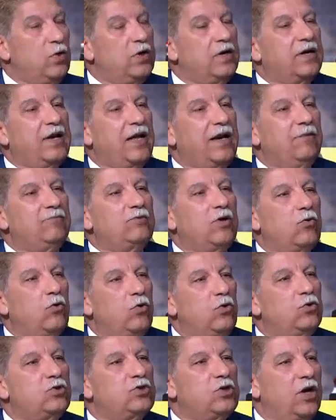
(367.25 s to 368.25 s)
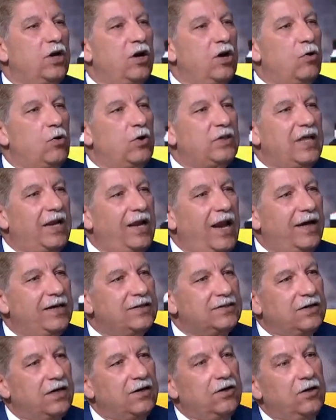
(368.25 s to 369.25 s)
الكلام ده كله ان شاء الله هو ده اللي
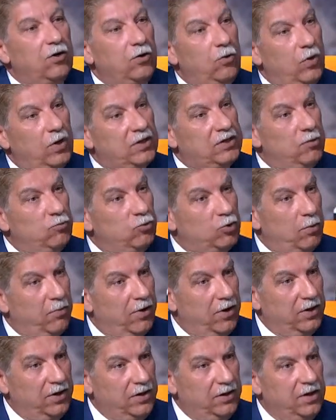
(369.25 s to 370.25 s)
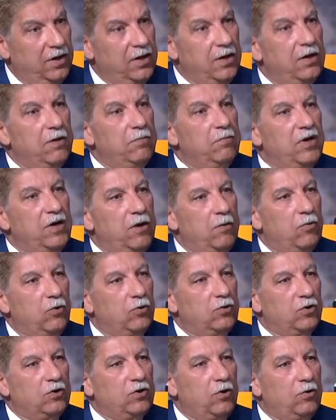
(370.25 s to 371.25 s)
هيستغرق في الوقت المتبقي من
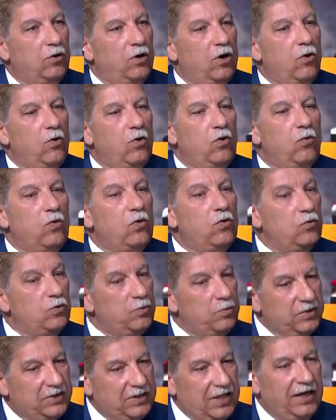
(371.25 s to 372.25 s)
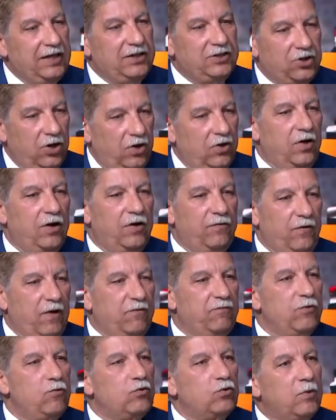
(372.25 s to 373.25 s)
الموضوع ده وبالتالي ان شاء الله في
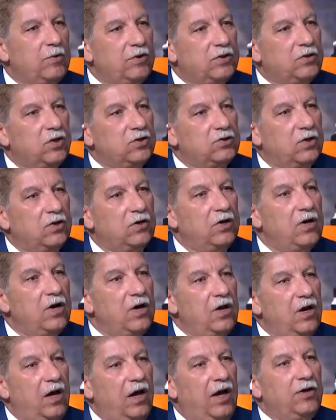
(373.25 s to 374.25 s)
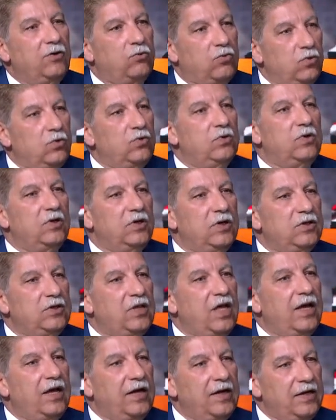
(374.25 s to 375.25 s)
2018 هيكون
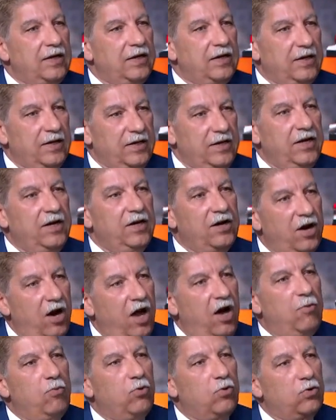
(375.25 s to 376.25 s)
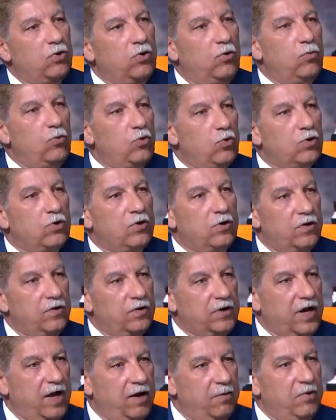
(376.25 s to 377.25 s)
ده آه، آه، ان احنا نعبر
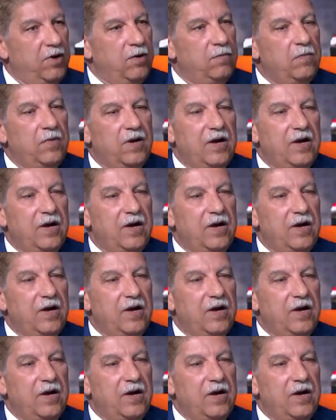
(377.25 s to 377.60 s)
عبور كامل طبعا.